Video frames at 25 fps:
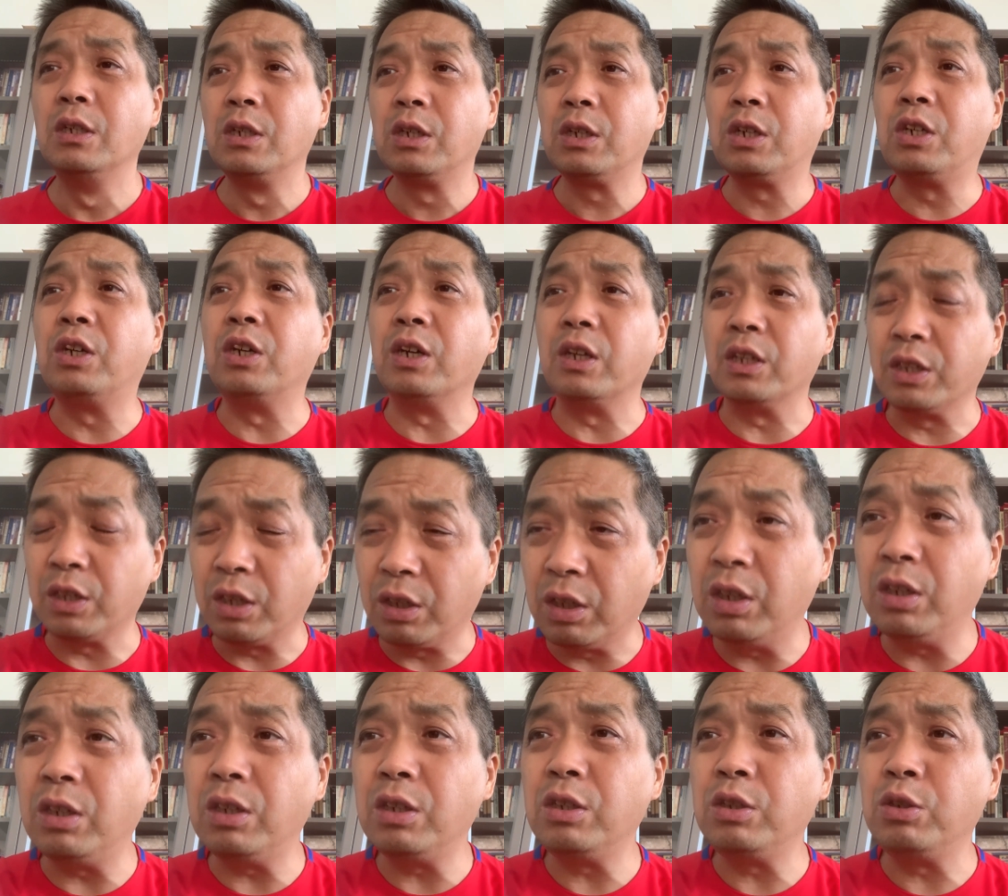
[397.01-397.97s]
可
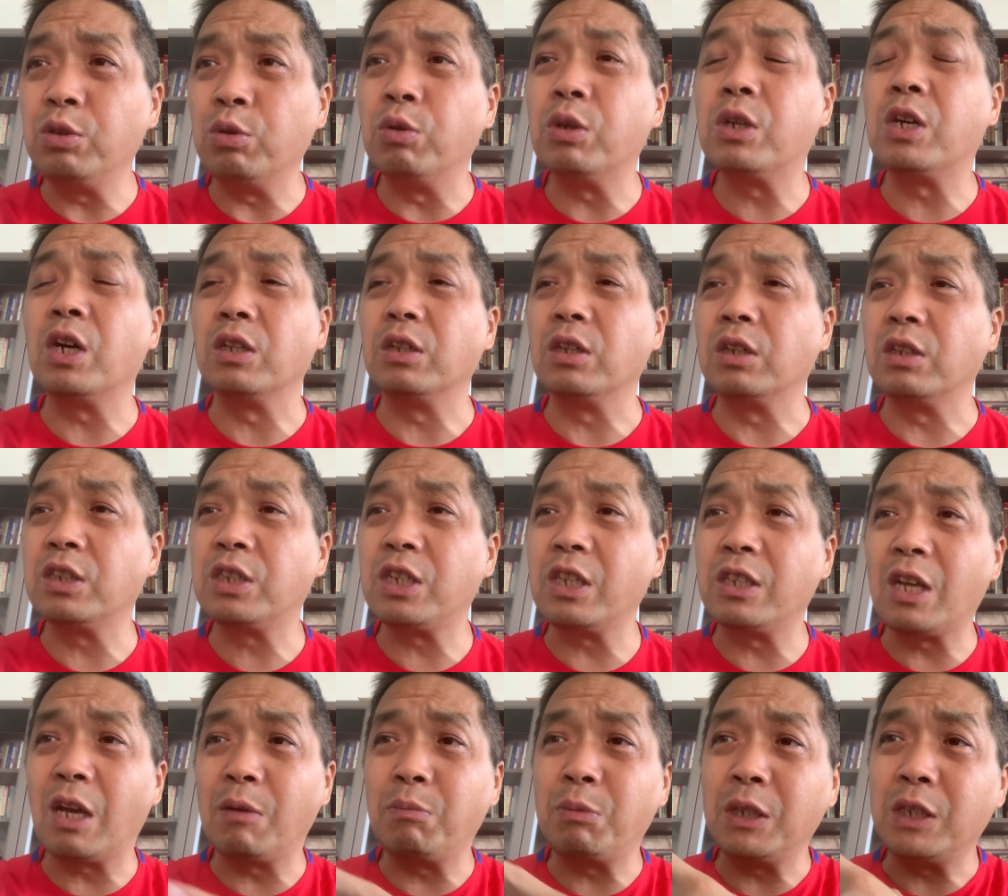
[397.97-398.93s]
能有可能现
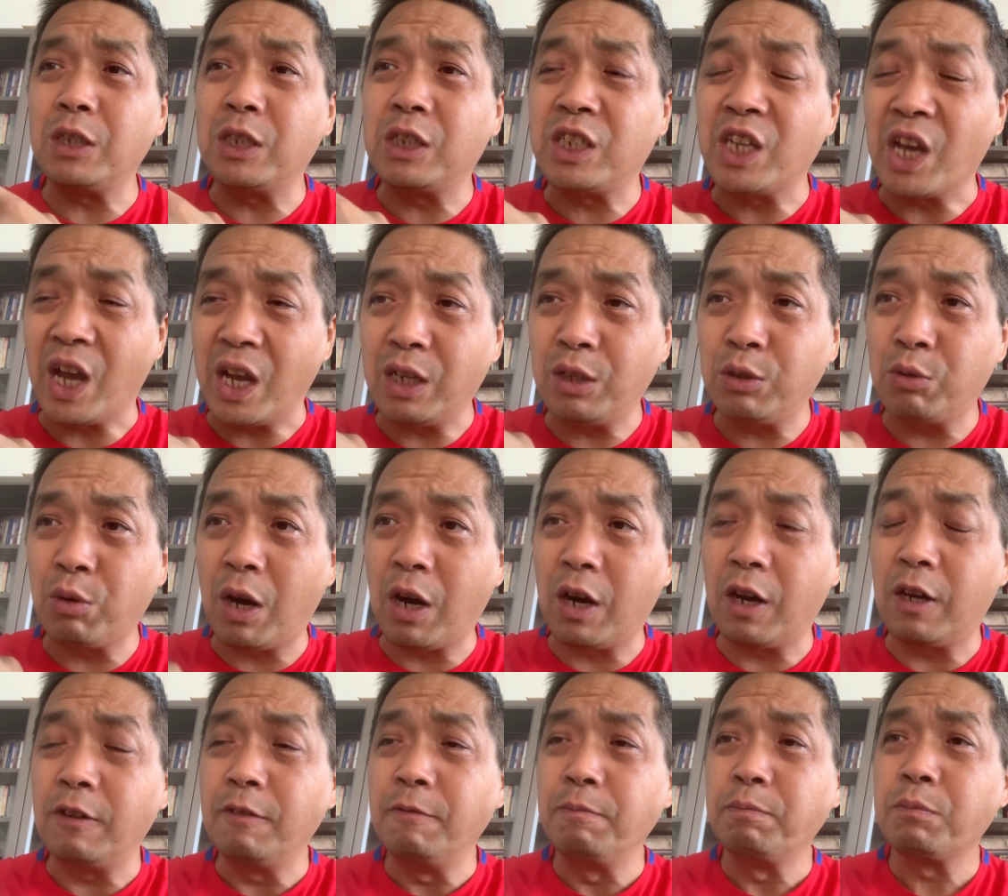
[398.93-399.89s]
在比前一
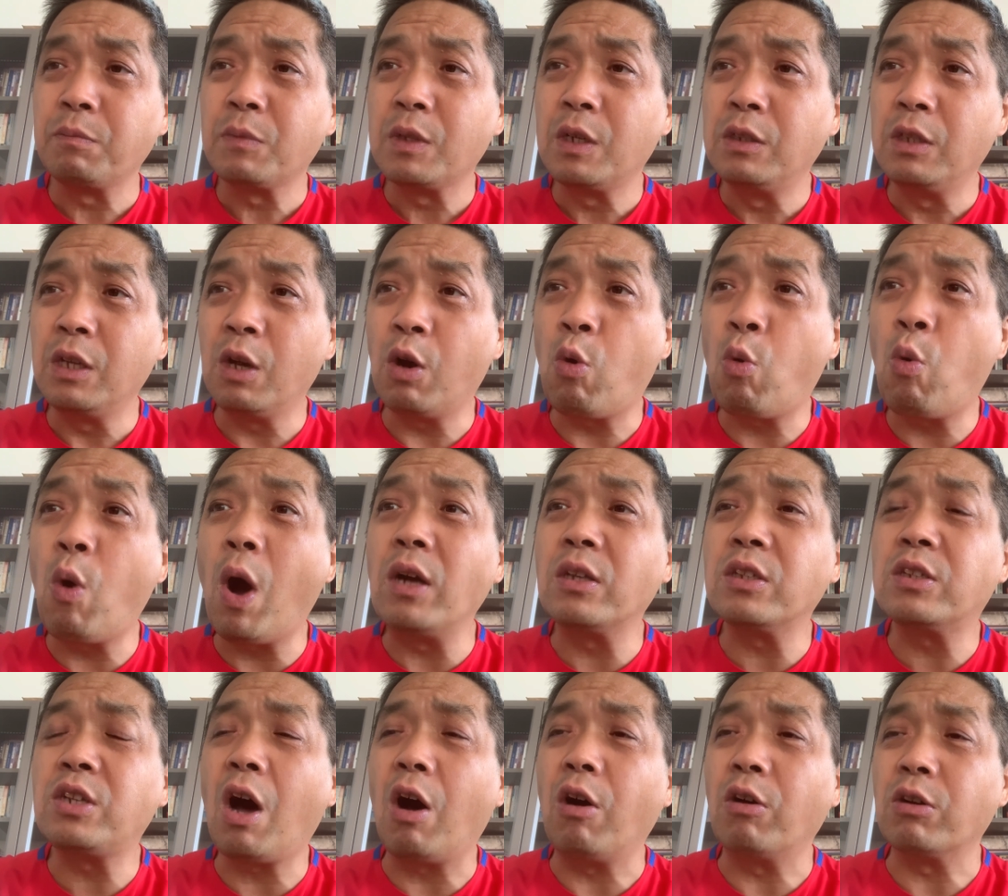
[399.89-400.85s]
段那荒
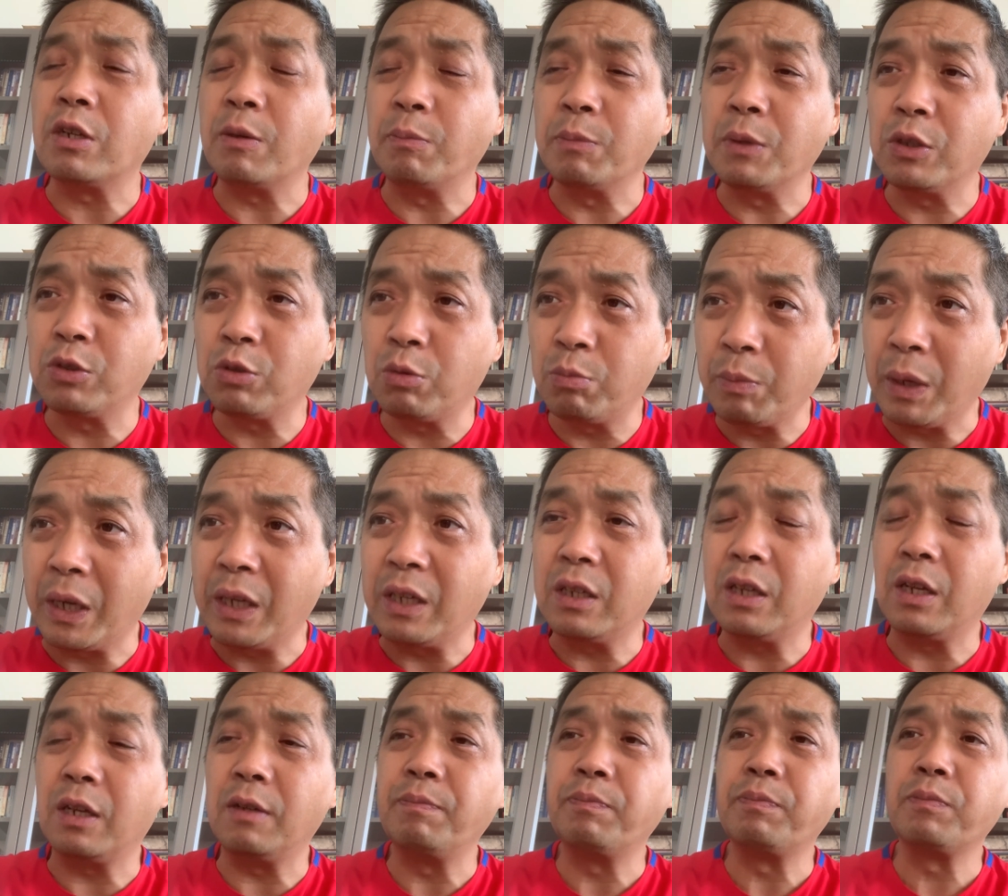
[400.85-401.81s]
草什么的都没
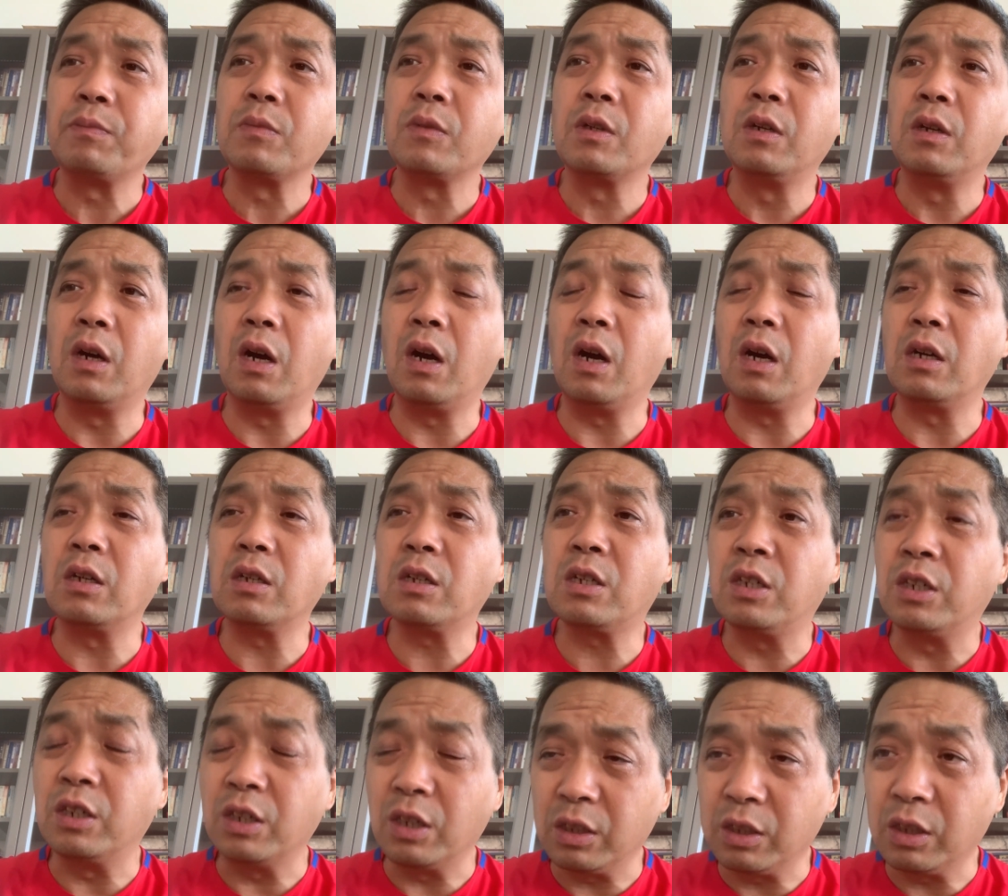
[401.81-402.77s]
了啊，
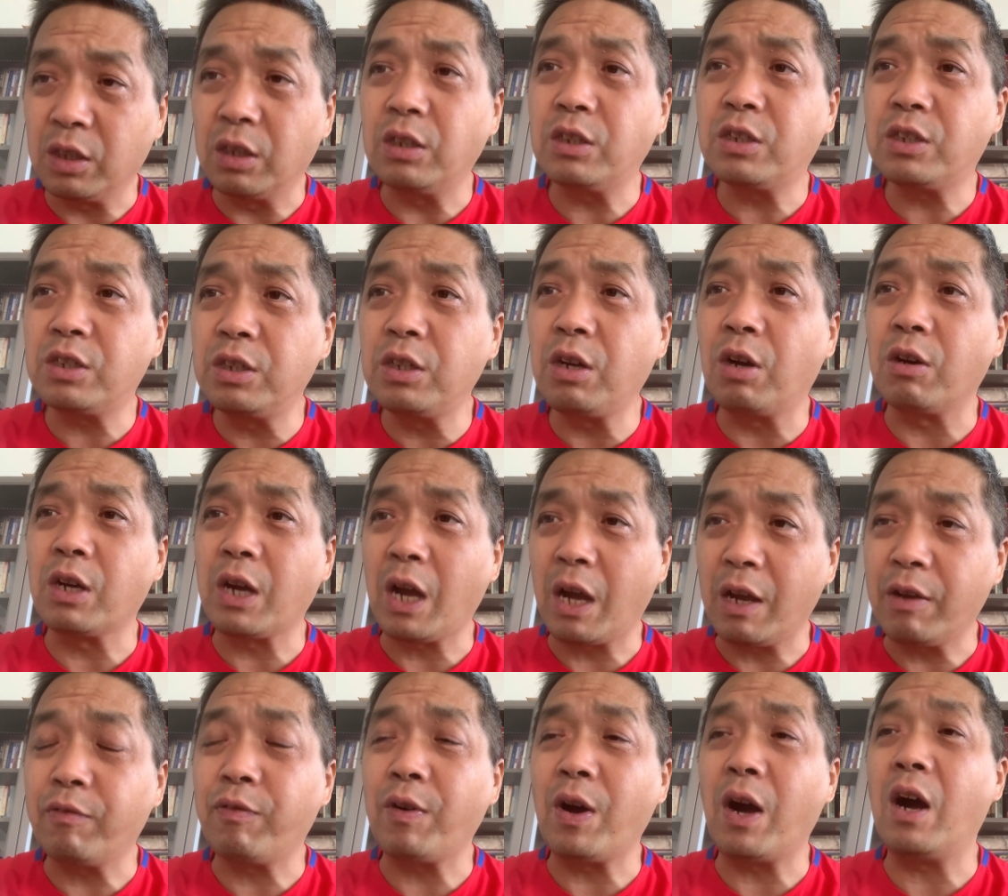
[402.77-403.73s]
可能是要
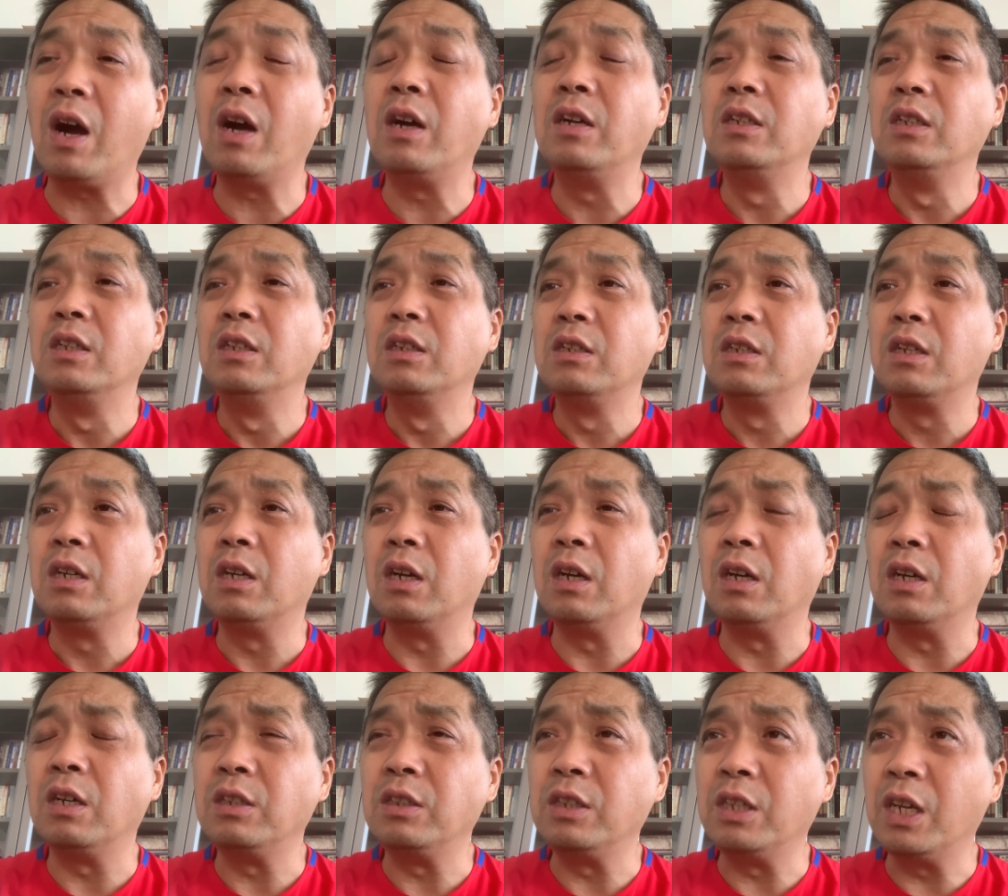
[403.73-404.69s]
开发
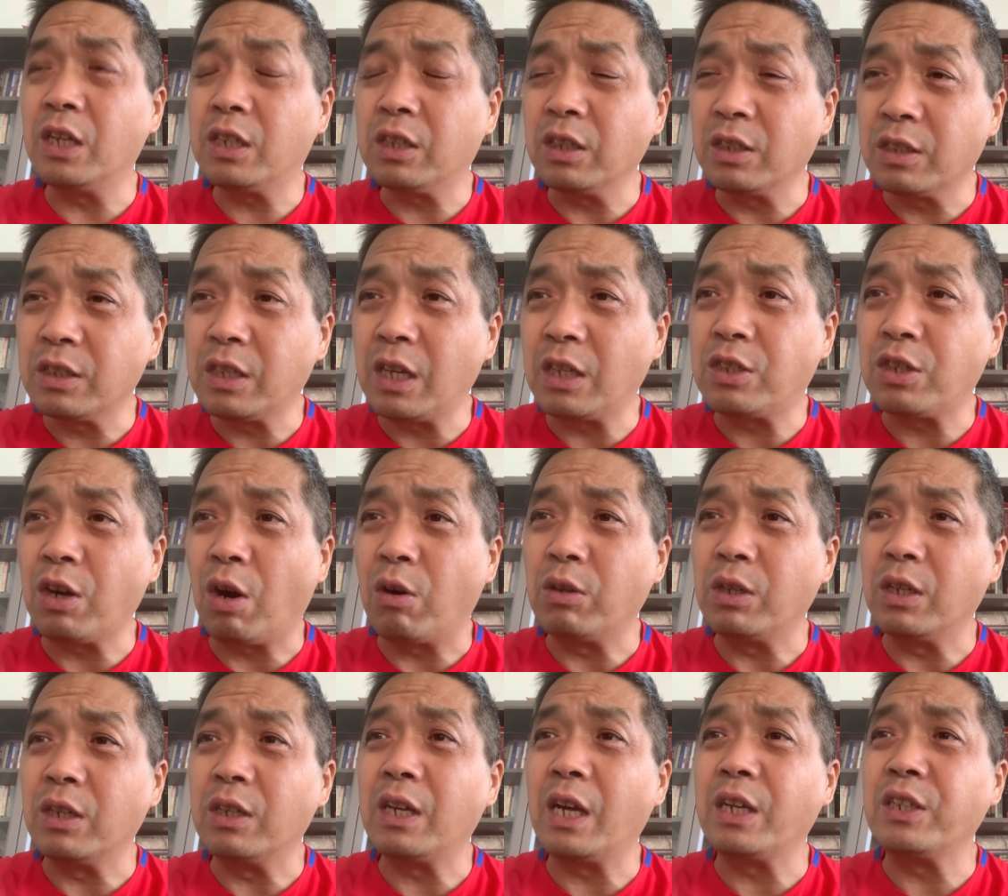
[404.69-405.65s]
啊，也可能在找
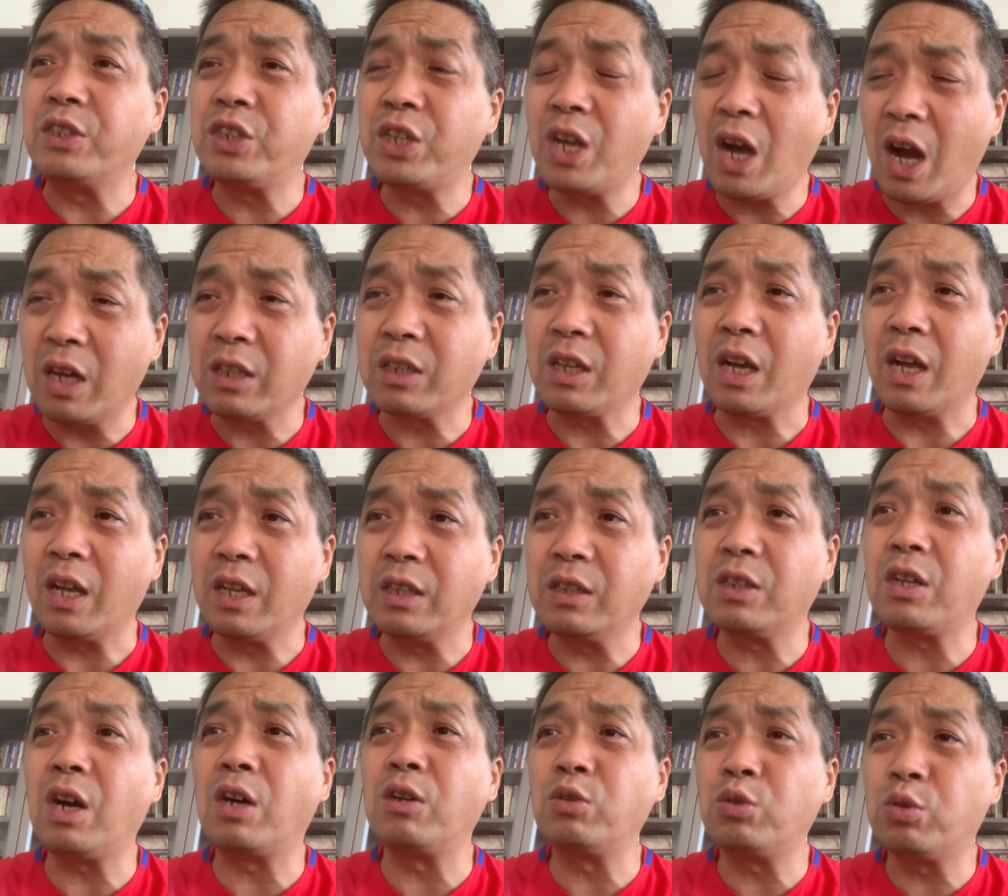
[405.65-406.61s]
人来洽谈
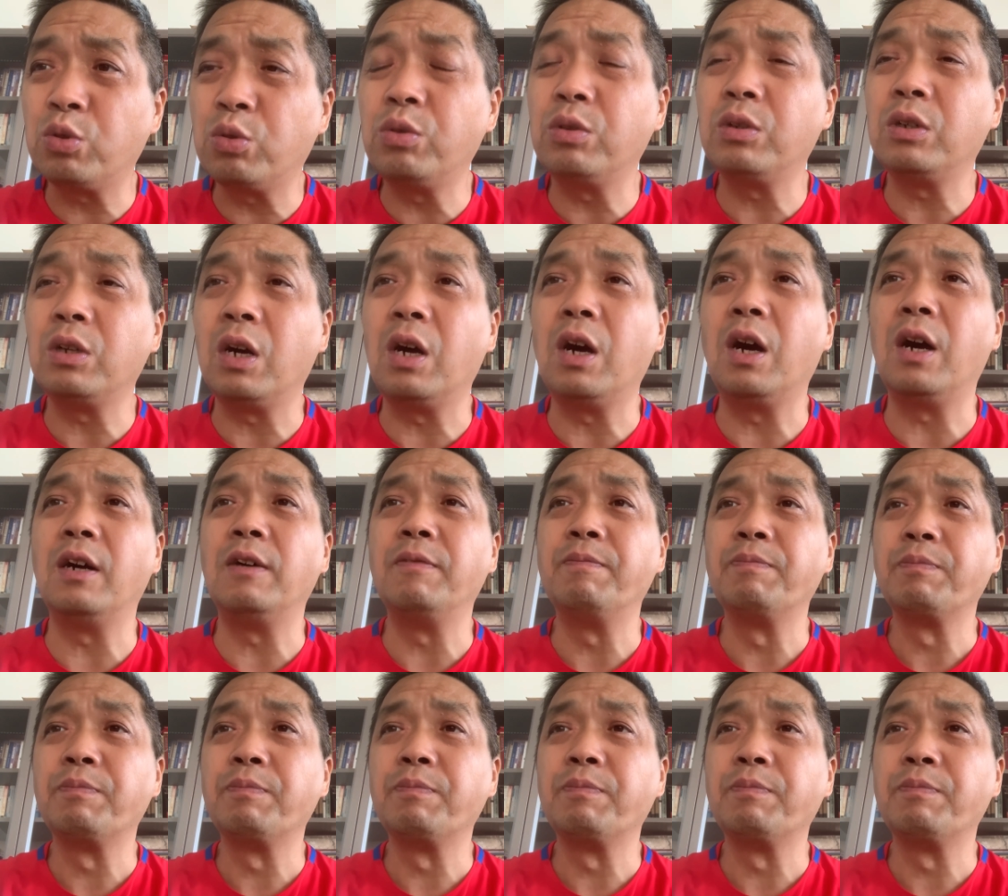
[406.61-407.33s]
当中啊。